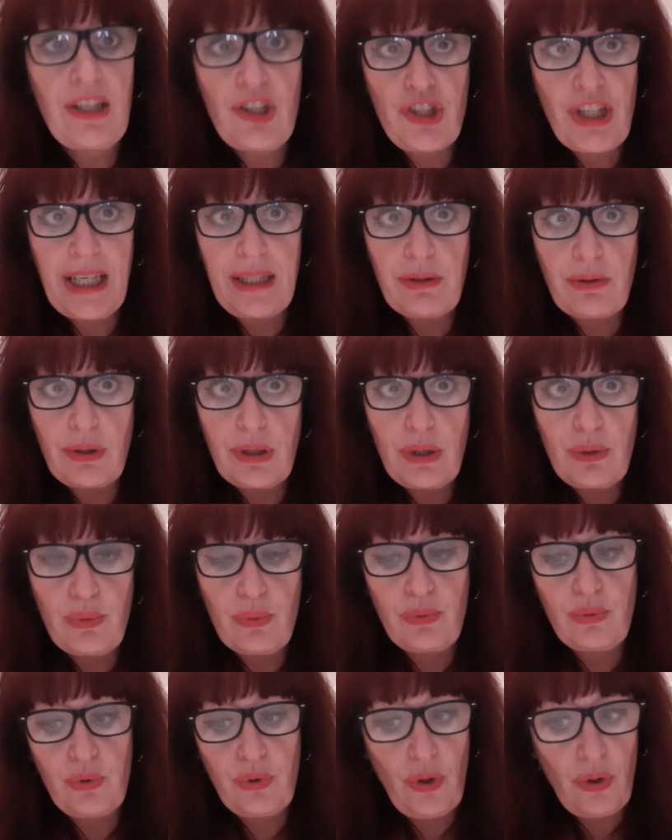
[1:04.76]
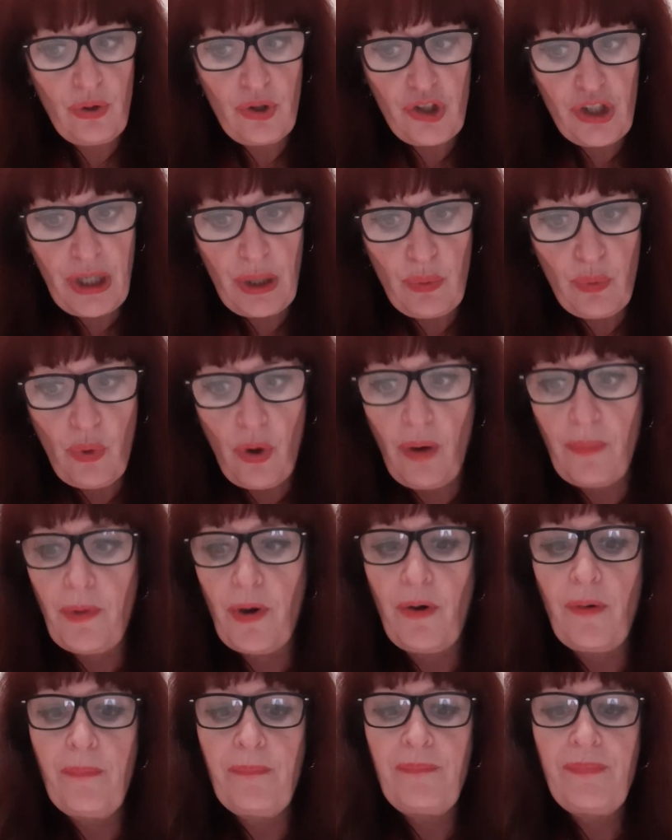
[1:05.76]
al centro di tutto c'è
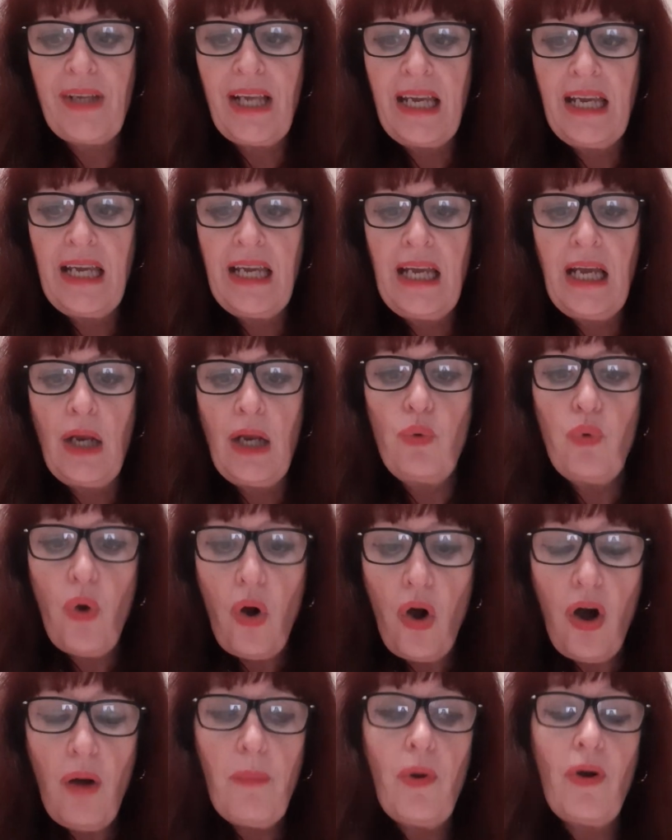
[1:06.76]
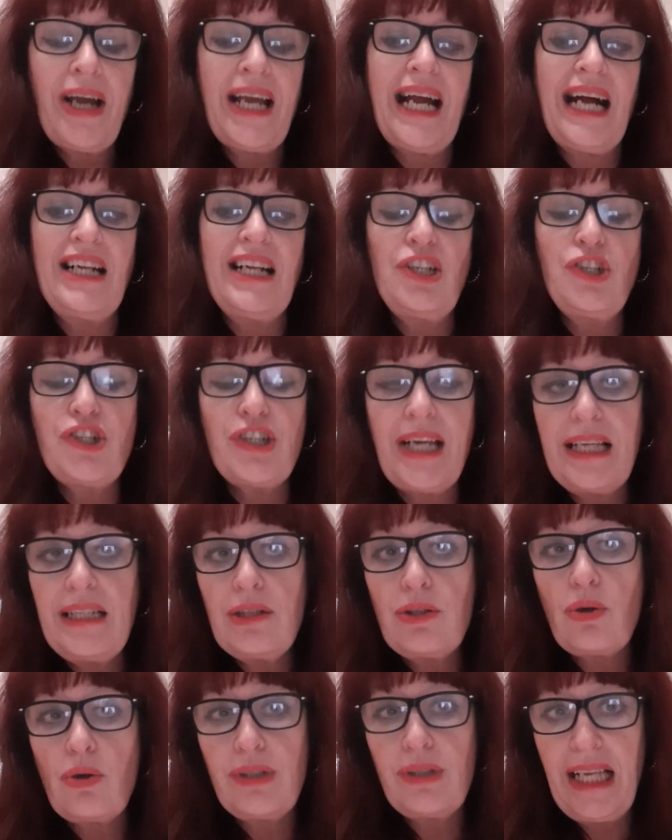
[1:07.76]
l'uomo. L'uomo al
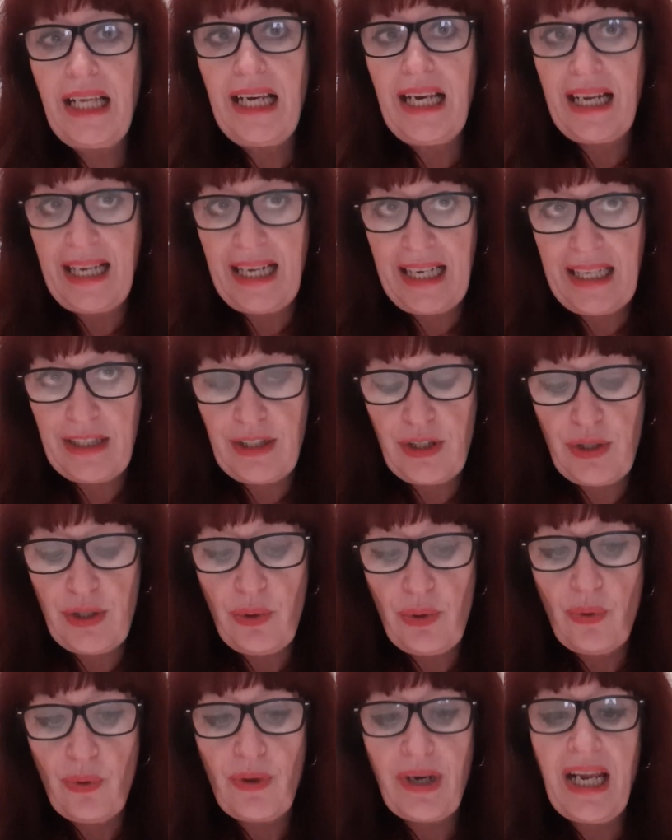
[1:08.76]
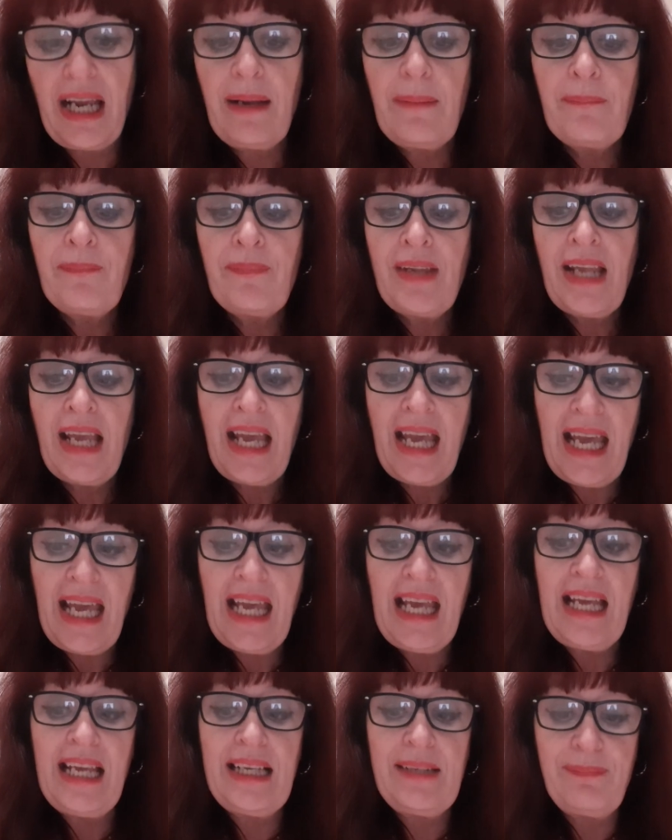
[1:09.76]
centro della creazione
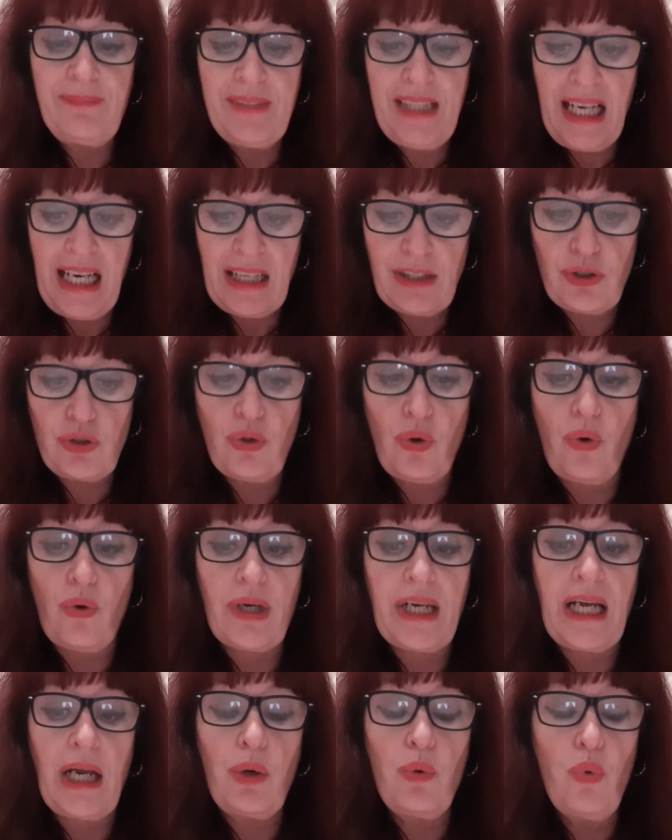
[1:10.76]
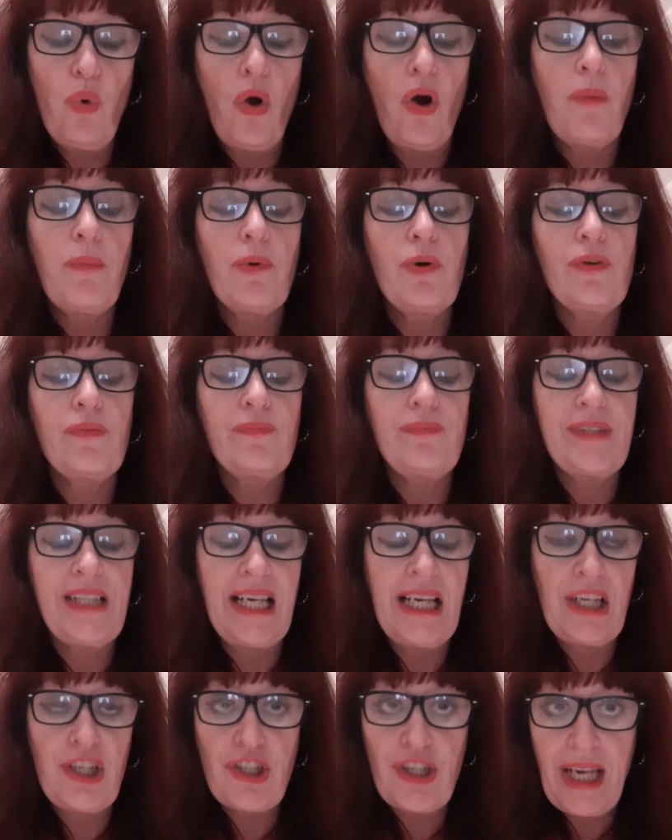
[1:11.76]
e della storia, l'uomo
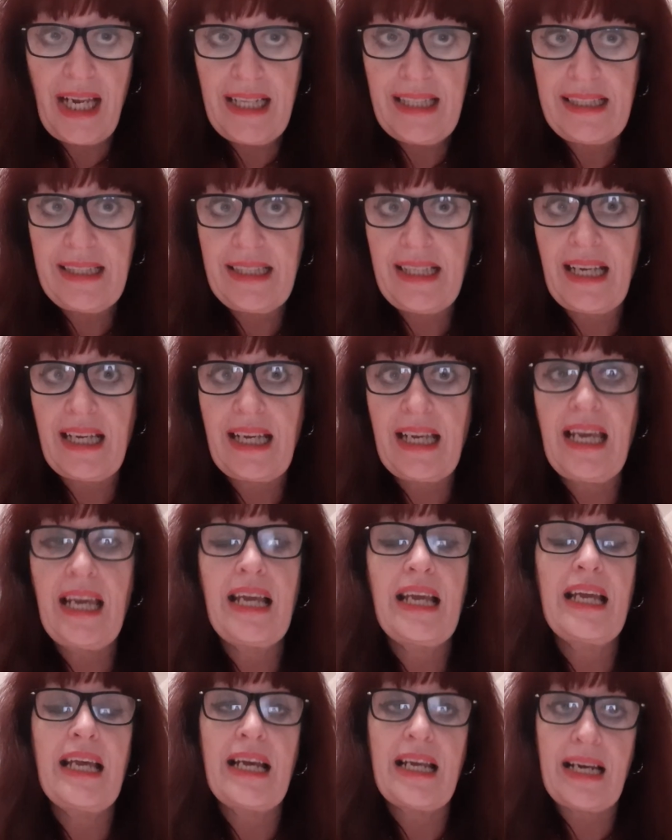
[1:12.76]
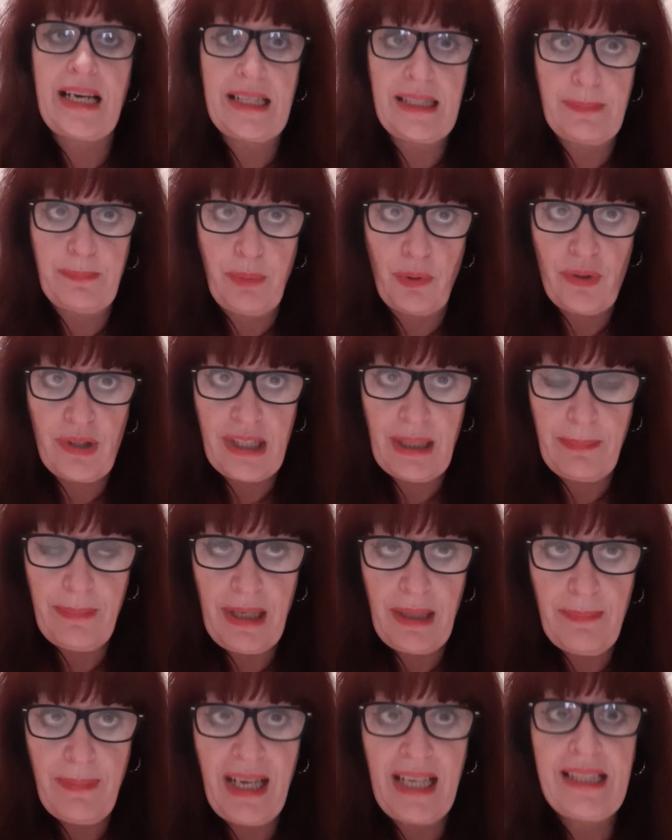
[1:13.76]
delle scelte che
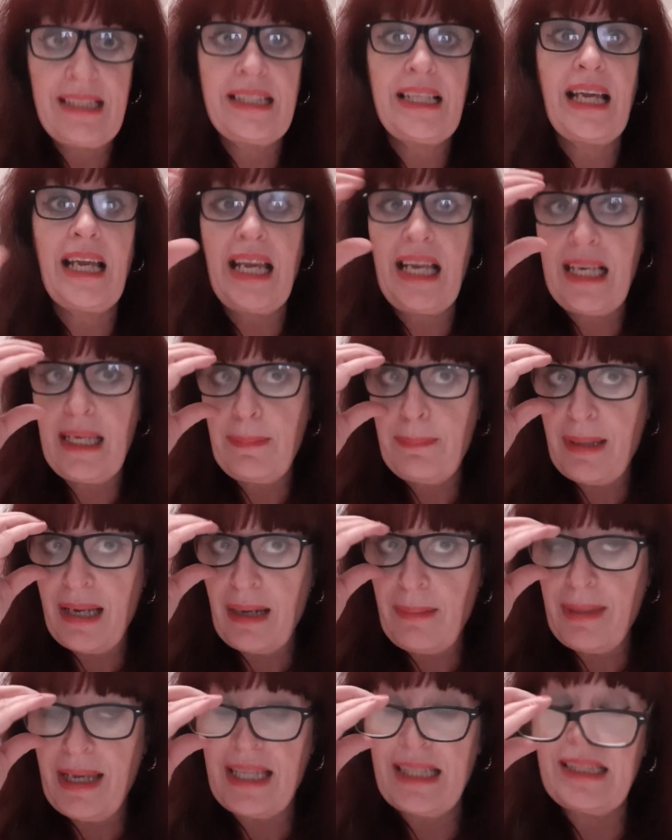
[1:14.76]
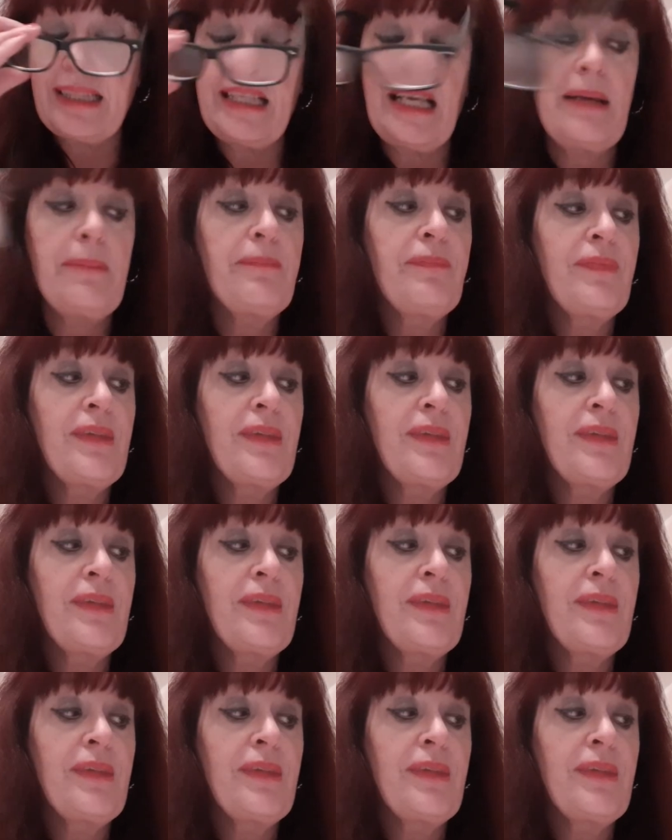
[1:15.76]
responsabilmente e liberamente